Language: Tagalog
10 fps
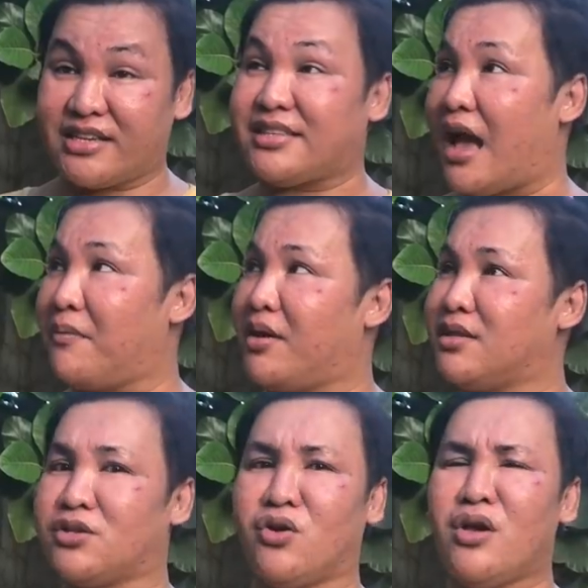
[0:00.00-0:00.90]
ay sa amin.
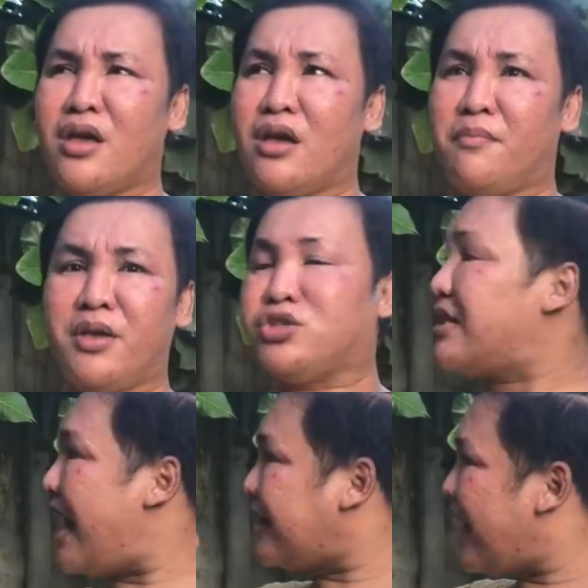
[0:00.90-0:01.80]
So, based sa
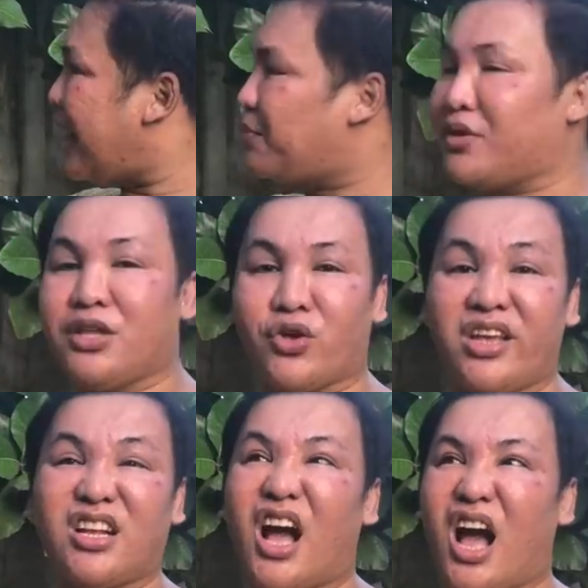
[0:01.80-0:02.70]
lahat-lahat po nito
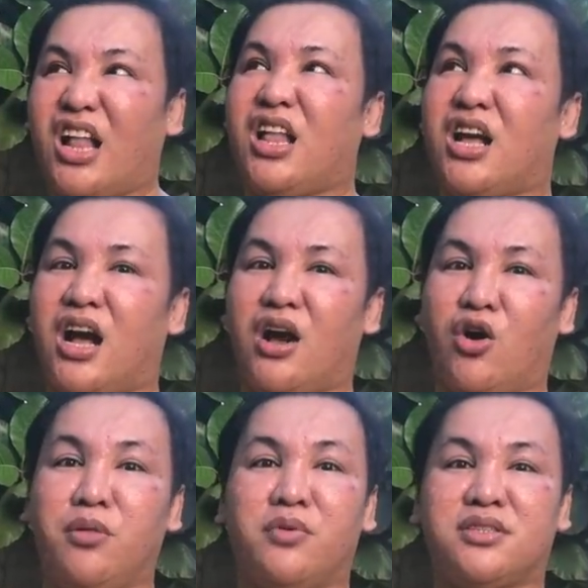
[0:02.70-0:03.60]
ay nakahalagang
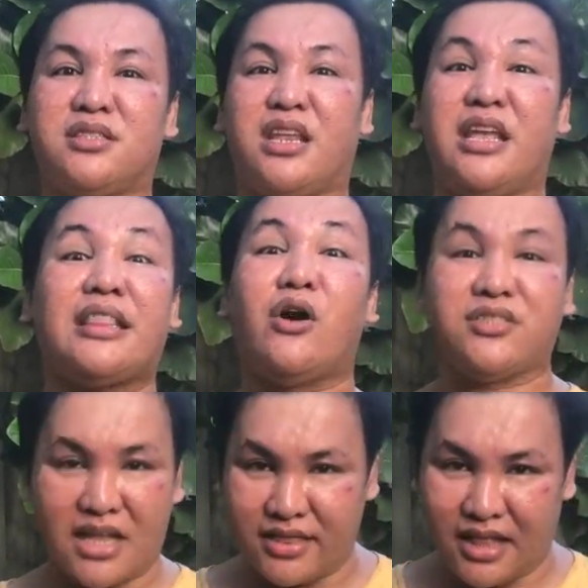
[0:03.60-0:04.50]
almost
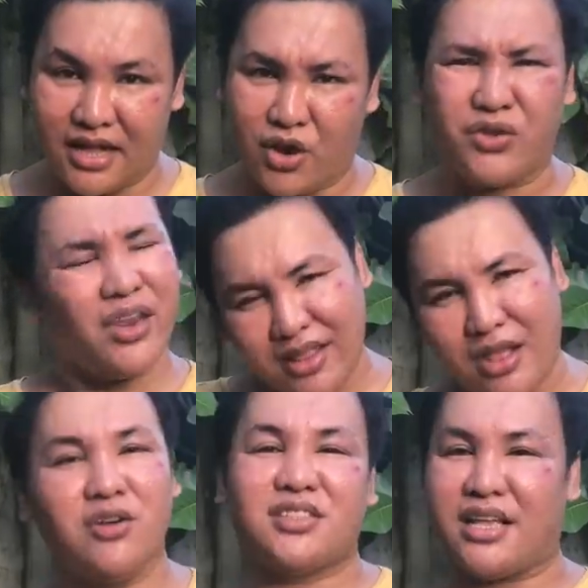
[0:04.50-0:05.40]
3,000 talaga or
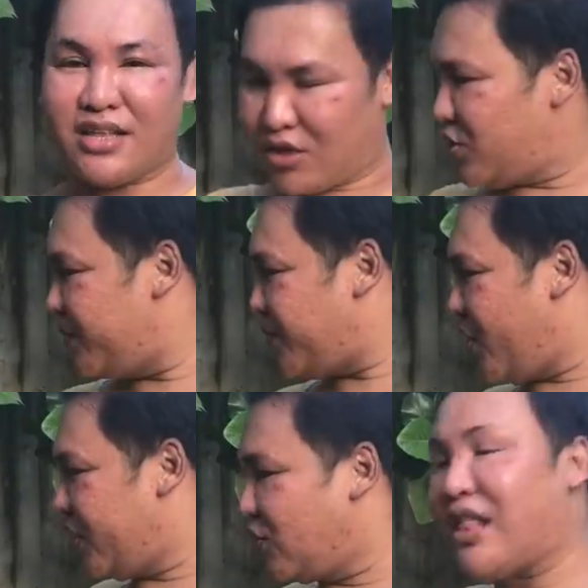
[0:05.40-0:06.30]
3,000 ganun
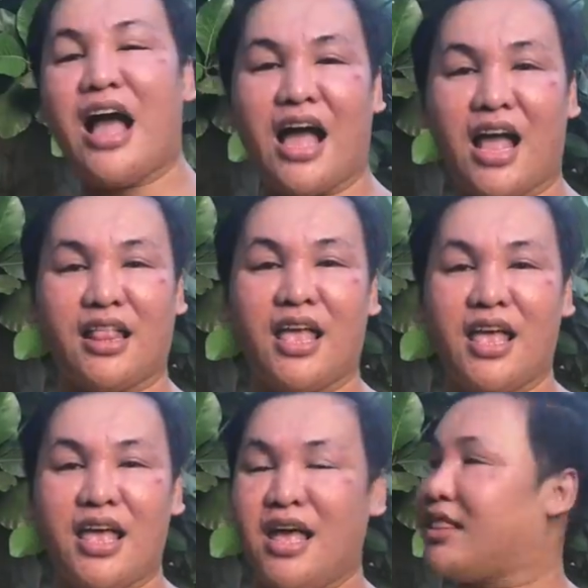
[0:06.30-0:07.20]
po. Ito lahat.
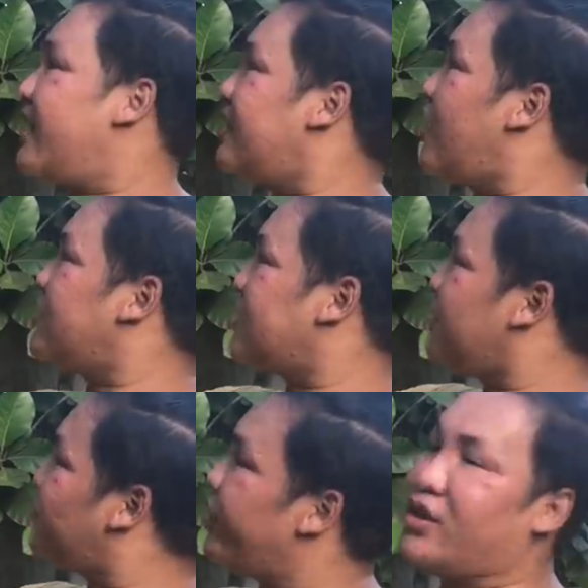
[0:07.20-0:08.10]

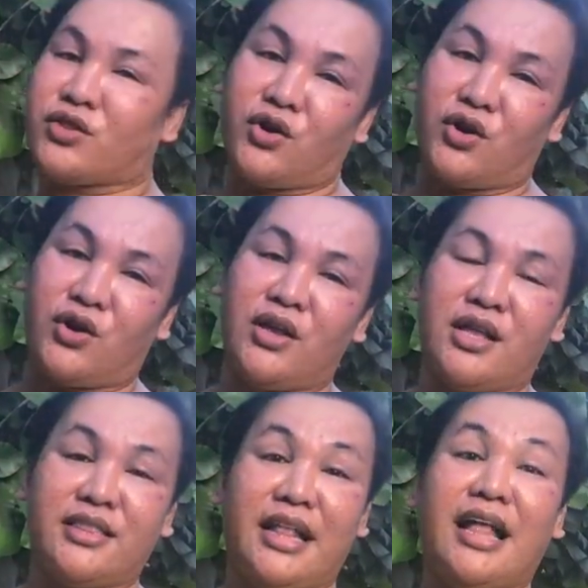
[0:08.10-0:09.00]
3,000 po ito.
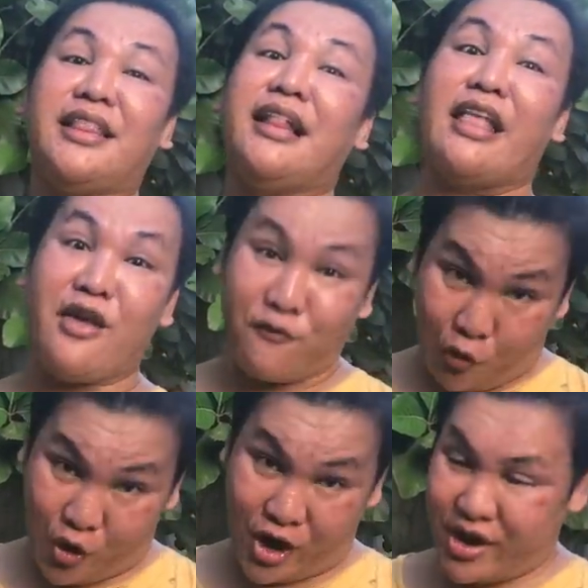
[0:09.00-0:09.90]
Dala na
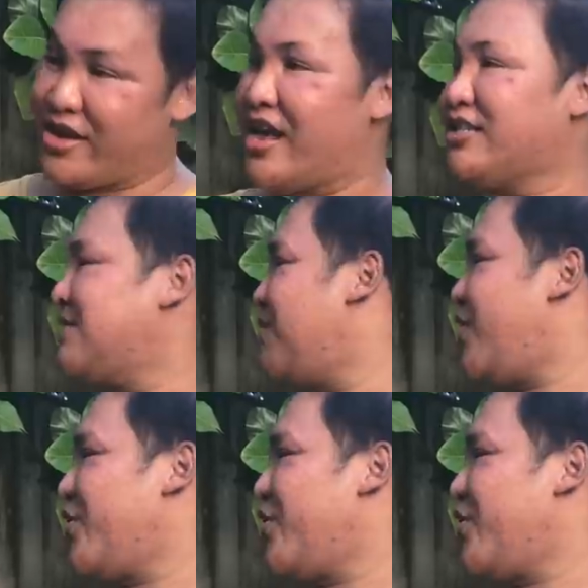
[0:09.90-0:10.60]
labor. Yes, mga